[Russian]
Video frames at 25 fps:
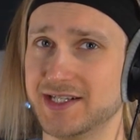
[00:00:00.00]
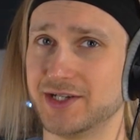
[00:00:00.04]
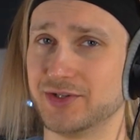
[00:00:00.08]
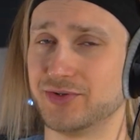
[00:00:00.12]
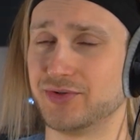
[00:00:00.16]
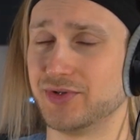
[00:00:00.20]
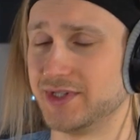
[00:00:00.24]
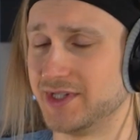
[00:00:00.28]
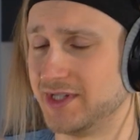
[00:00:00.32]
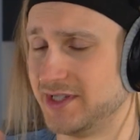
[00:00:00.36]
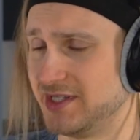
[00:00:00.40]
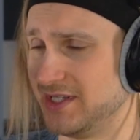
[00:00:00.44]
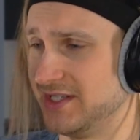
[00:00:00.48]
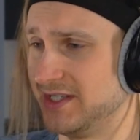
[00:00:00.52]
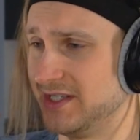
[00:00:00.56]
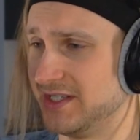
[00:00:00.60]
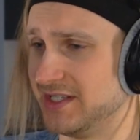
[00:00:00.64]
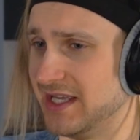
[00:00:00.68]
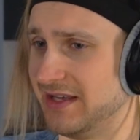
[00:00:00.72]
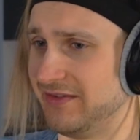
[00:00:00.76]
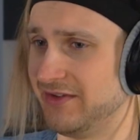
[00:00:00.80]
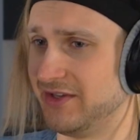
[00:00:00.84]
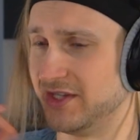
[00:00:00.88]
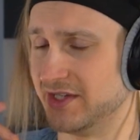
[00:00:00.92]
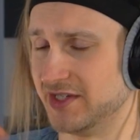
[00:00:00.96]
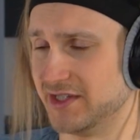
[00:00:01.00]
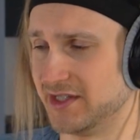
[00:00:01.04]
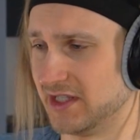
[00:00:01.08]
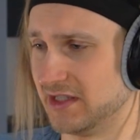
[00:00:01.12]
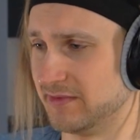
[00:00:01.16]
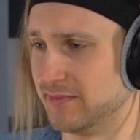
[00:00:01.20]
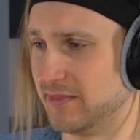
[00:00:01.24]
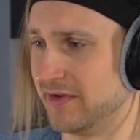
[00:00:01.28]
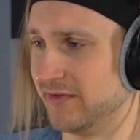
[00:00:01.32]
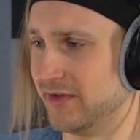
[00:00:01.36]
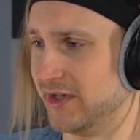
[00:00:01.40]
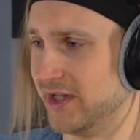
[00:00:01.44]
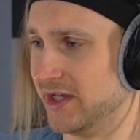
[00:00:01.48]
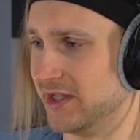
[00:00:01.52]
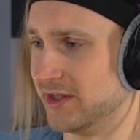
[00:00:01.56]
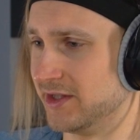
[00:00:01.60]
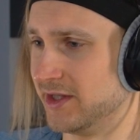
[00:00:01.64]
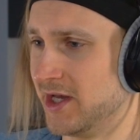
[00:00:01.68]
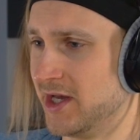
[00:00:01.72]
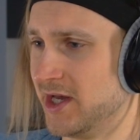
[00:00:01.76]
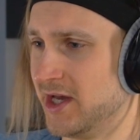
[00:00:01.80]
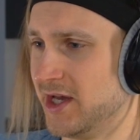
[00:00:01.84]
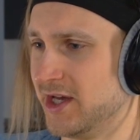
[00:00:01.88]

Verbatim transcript: которая, знаете, ядовитости добавляет,